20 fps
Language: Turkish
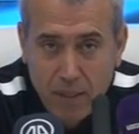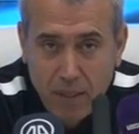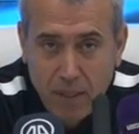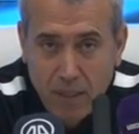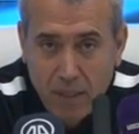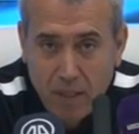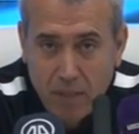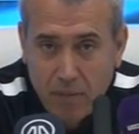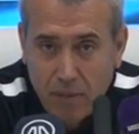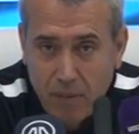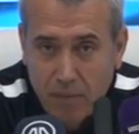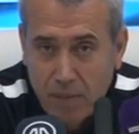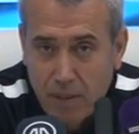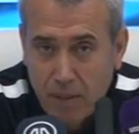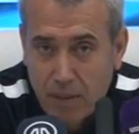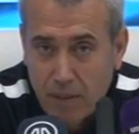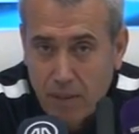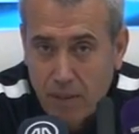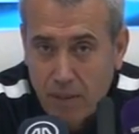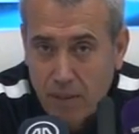E, ama
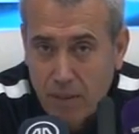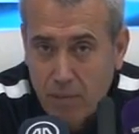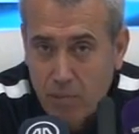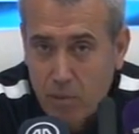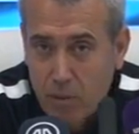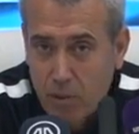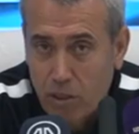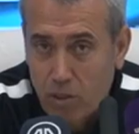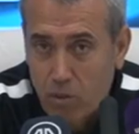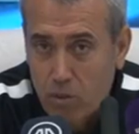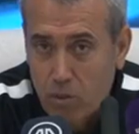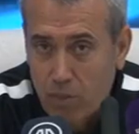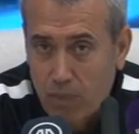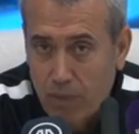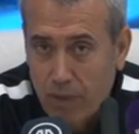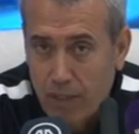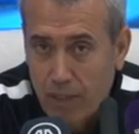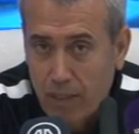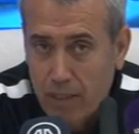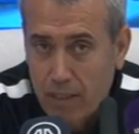ben e, bu sezon
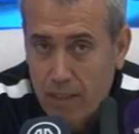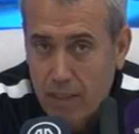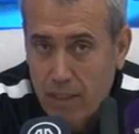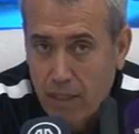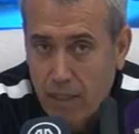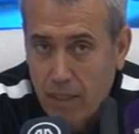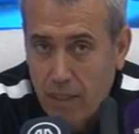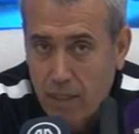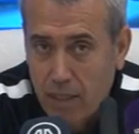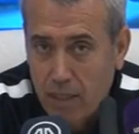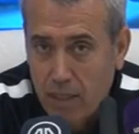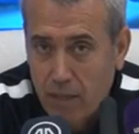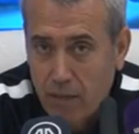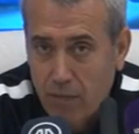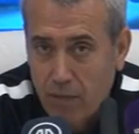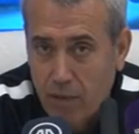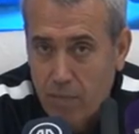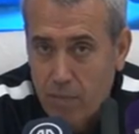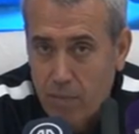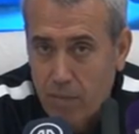ligde ilk
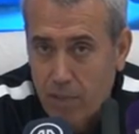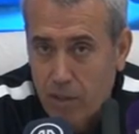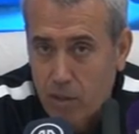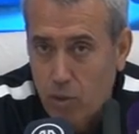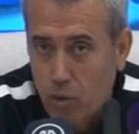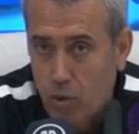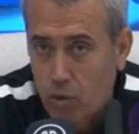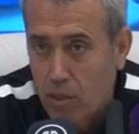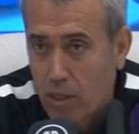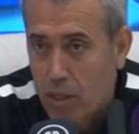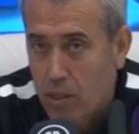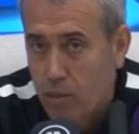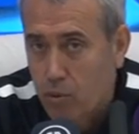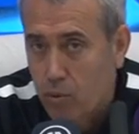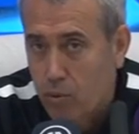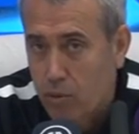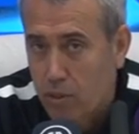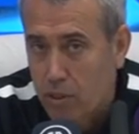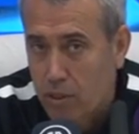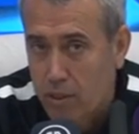defa bir maç dört
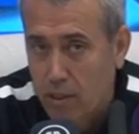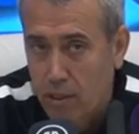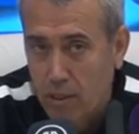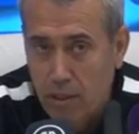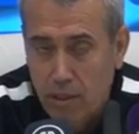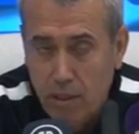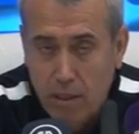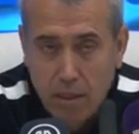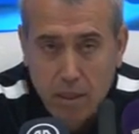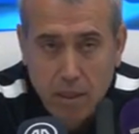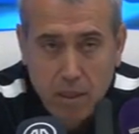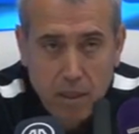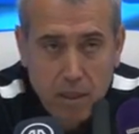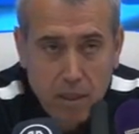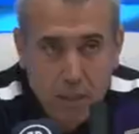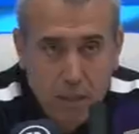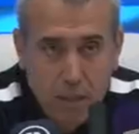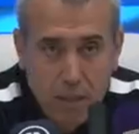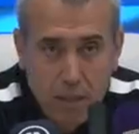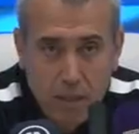dakika uzadı.
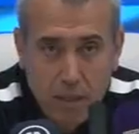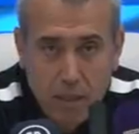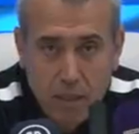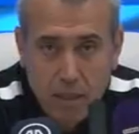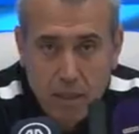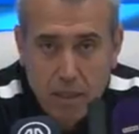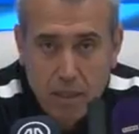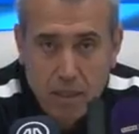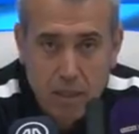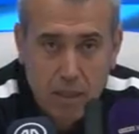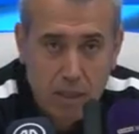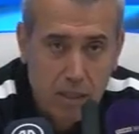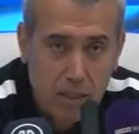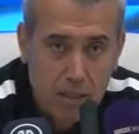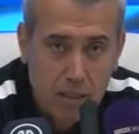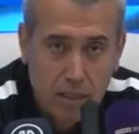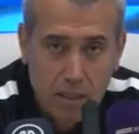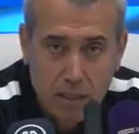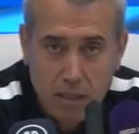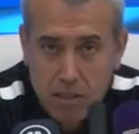E, ilk yarı
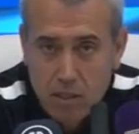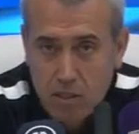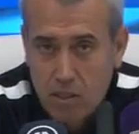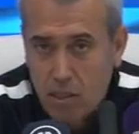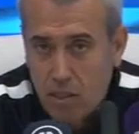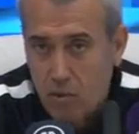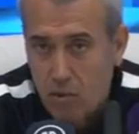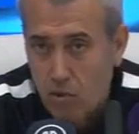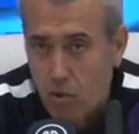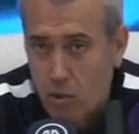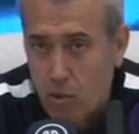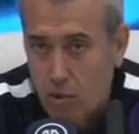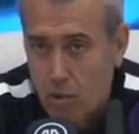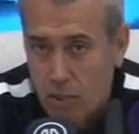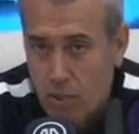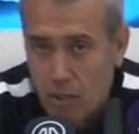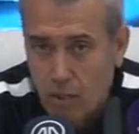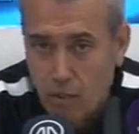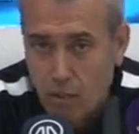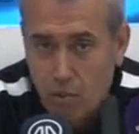yedi, ikinci yarı
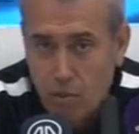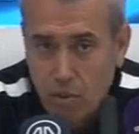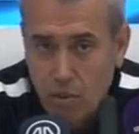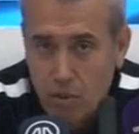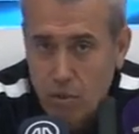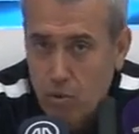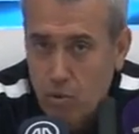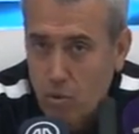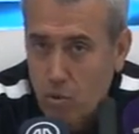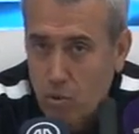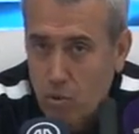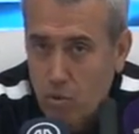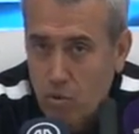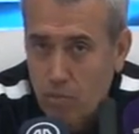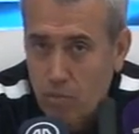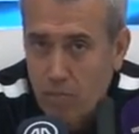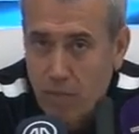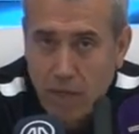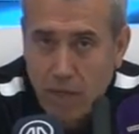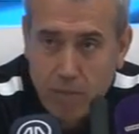dört dakika uzadı.
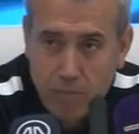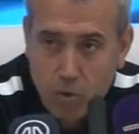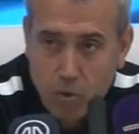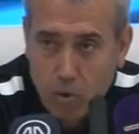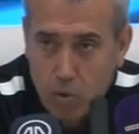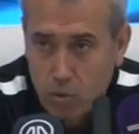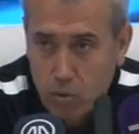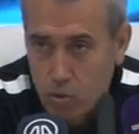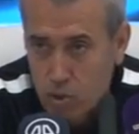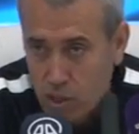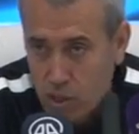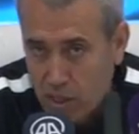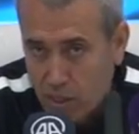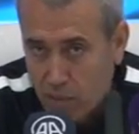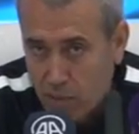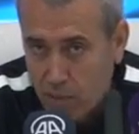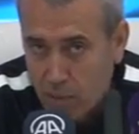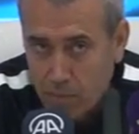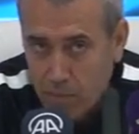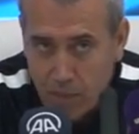Sorduğumda hem dördüncü
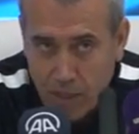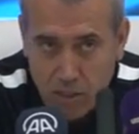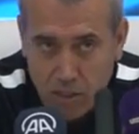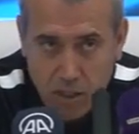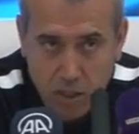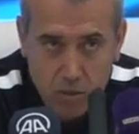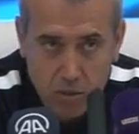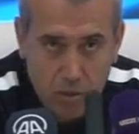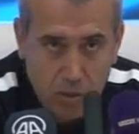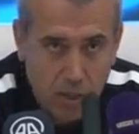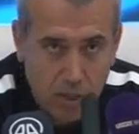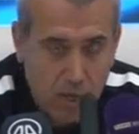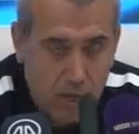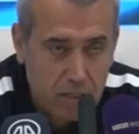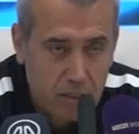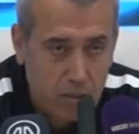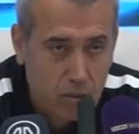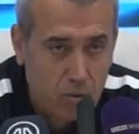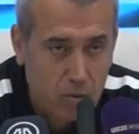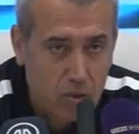hakem hem maçtan sonra
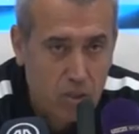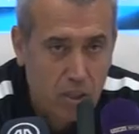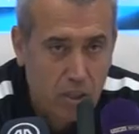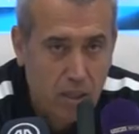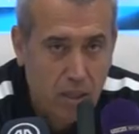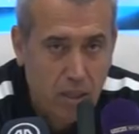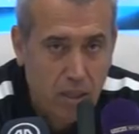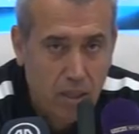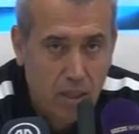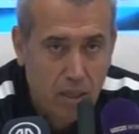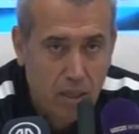Yasin Hoca'ya